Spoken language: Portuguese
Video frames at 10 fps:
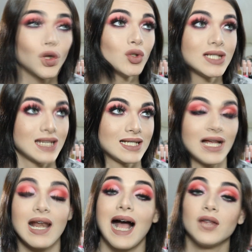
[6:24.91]
todo
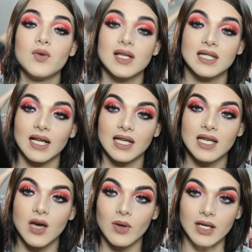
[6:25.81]
estraçalhado. E esse daqui
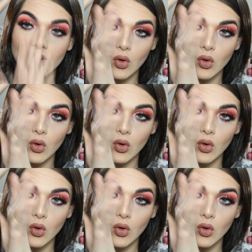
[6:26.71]
não, ele